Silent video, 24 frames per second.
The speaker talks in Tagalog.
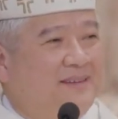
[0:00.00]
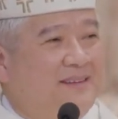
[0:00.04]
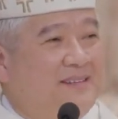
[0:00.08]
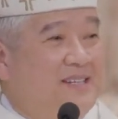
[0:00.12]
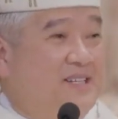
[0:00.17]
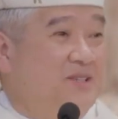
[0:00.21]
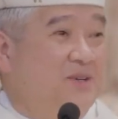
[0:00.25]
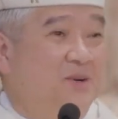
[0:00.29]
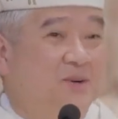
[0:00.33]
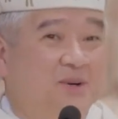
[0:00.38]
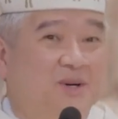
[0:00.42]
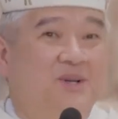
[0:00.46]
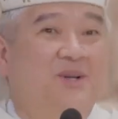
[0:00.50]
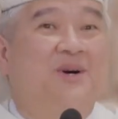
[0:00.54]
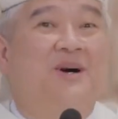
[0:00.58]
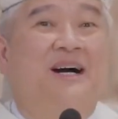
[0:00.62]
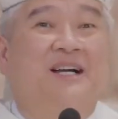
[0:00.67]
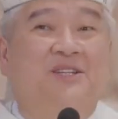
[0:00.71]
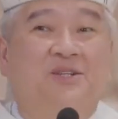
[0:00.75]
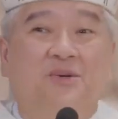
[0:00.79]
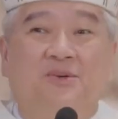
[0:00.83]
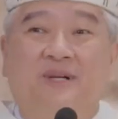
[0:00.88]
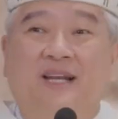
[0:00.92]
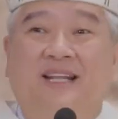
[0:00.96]
Siguro
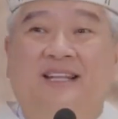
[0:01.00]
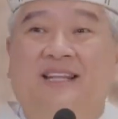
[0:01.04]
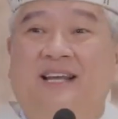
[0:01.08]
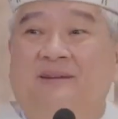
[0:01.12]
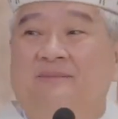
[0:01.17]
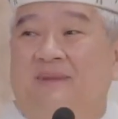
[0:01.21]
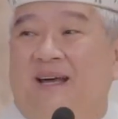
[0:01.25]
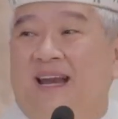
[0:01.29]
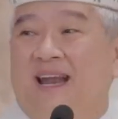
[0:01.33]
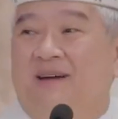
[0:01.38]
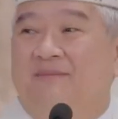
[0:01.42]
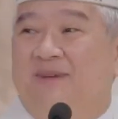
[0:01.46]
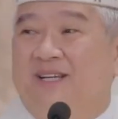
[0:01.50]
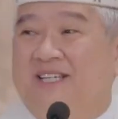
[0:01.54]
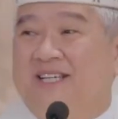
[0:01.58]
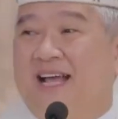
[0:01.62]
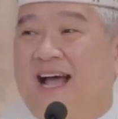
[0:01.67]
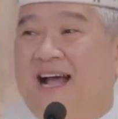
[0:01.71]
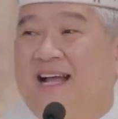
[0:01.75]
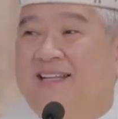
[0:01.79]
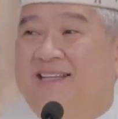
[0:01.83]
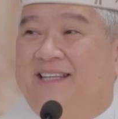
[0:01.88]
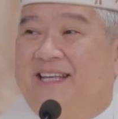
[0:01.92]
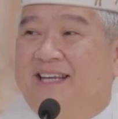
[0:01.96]
katulad ng marami
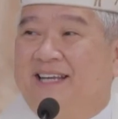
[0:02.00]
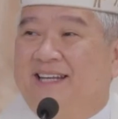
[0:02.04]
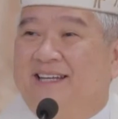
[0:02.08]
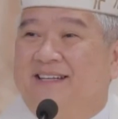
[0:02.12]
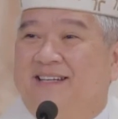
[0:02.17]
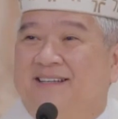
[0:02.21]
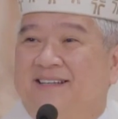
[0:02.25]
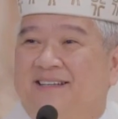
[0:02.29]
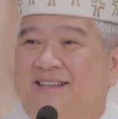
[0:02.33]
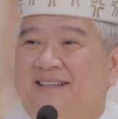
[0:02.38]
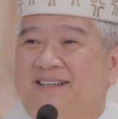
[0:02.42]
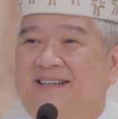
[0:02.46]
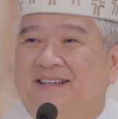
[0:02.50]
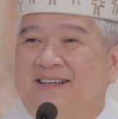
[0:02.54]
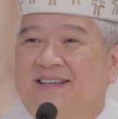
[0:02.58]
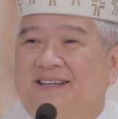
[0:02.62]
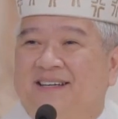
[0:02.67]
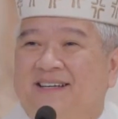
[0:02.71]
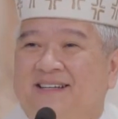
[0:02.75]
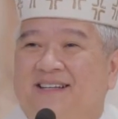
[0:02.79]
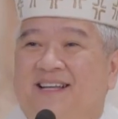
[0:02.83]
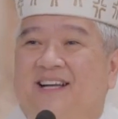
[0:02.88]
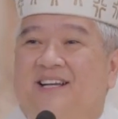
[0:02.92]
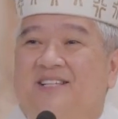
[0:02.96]
sa atin,
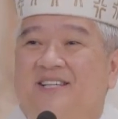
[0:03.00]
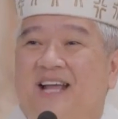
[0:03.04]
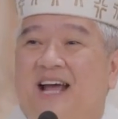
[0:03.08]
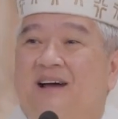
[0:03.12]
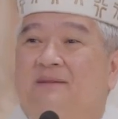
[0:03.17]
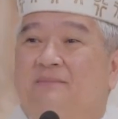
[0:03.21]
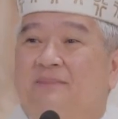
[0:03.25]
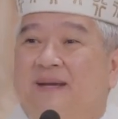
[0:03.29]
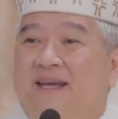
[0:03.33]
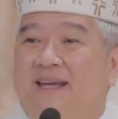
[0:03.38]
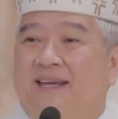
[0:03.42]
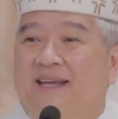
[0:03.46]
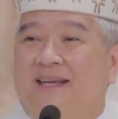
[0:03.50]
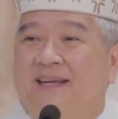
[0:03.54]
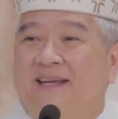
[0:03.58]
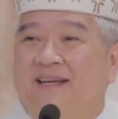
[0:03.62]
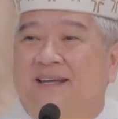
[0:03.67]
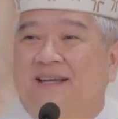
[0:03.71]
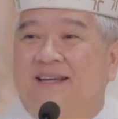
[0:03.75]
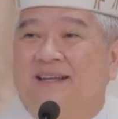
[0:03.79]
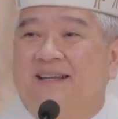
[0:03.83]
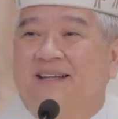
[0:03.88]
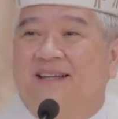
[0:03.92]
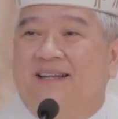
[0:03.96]
nagsabi,
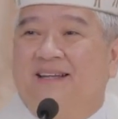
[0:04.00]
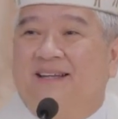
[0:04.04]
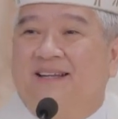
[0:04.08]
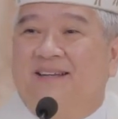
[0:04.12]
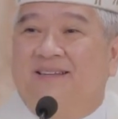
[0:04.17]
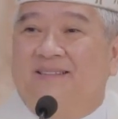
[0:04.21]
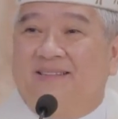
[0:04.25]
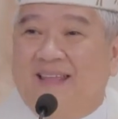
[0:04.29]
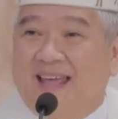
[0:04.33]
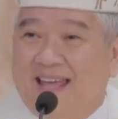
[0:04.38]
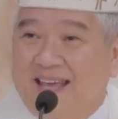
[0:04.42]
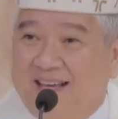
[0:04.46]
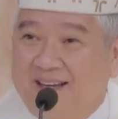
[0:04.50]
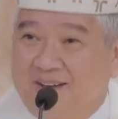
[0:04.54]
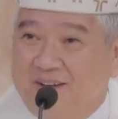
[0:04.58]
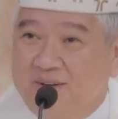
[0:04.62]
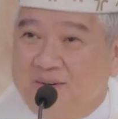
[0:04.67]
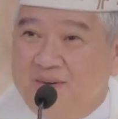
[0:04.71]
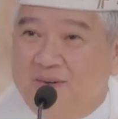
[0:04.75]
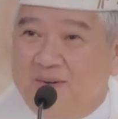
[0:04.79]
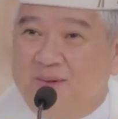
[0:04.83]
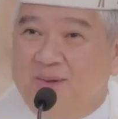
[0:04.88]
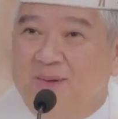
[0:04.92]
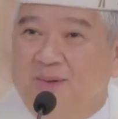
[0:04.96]
Thank
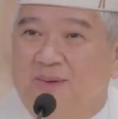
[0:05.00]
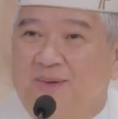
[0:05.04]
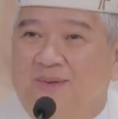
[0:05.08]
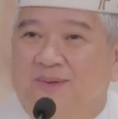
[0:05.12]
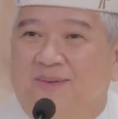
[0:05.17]
you.